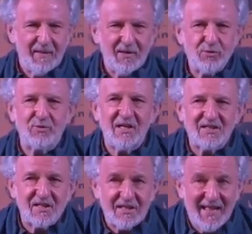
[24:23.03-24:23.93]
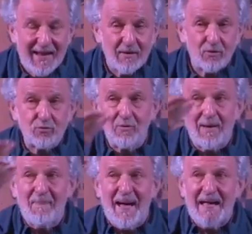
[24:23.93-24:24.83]
I giudizi si danno
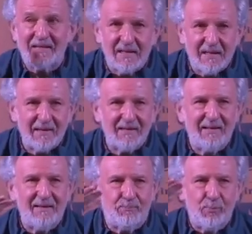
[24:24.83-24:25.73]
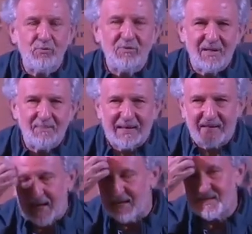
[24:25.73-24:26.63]
sulla base di punti di
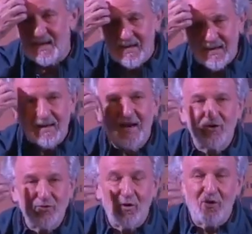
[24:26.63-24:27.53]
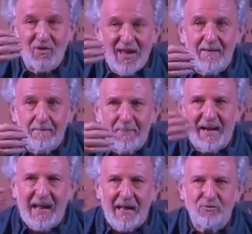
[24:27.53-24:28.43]
partenza che sono dei
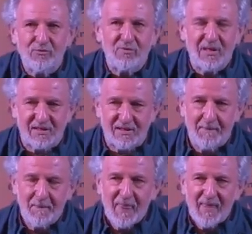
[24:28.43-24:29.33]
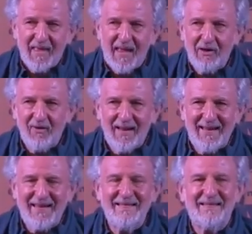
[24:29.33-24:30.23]
pregiudizi. E
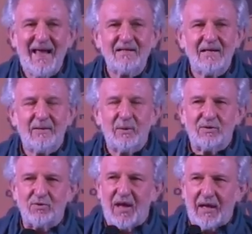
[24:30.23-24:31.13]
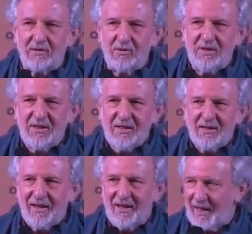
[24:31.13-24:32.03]
allora, intesi in questo senso, che